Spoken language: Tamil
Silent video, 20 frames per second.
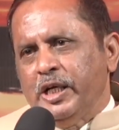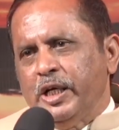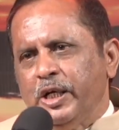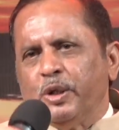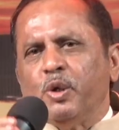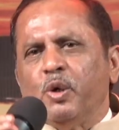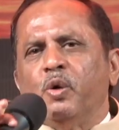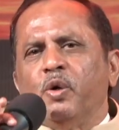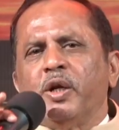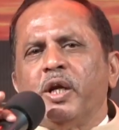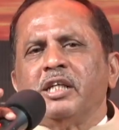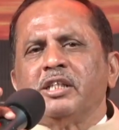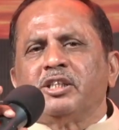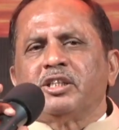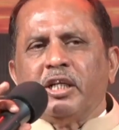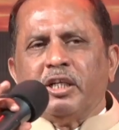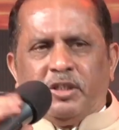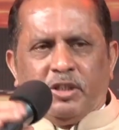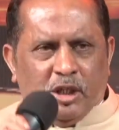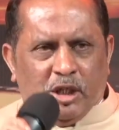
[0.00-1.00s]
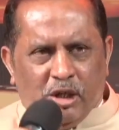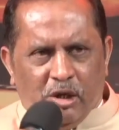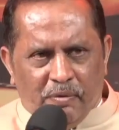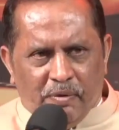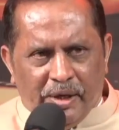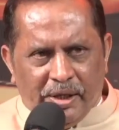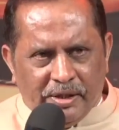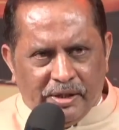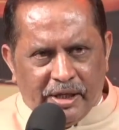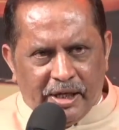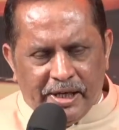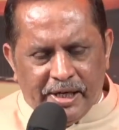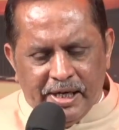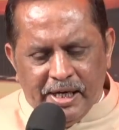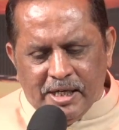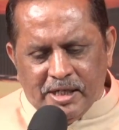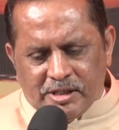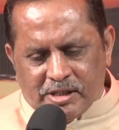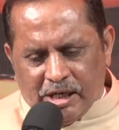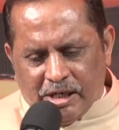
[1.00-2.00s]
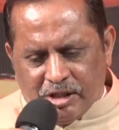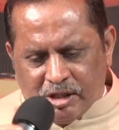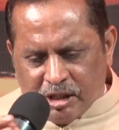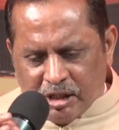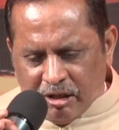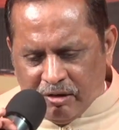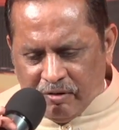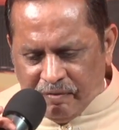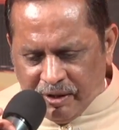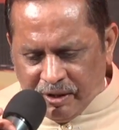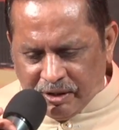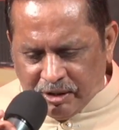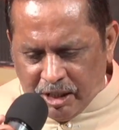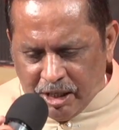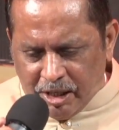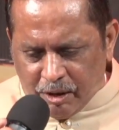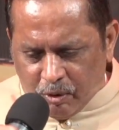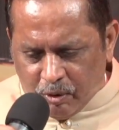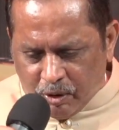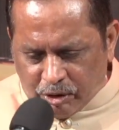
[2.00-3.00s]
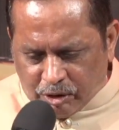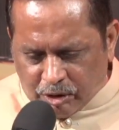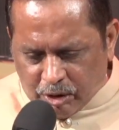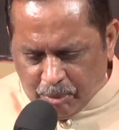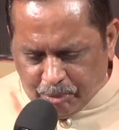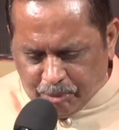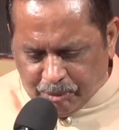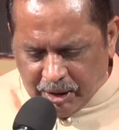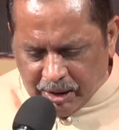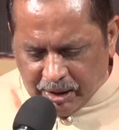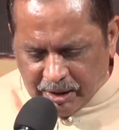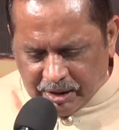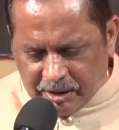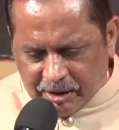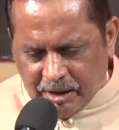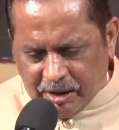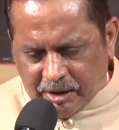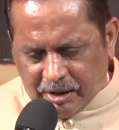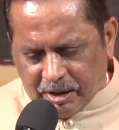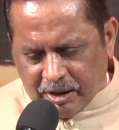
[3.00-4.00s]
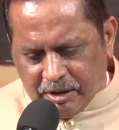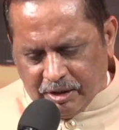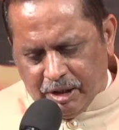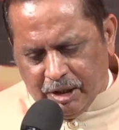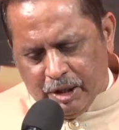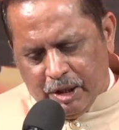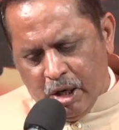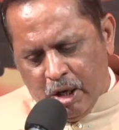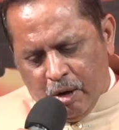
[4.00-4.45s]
ஏதோ நான் சர்ச்சுக்கு வந்தேன் சர்ச்சுக்கு வந்தேன் ஒரு திருப்தி எனக்கு இருக்கிறது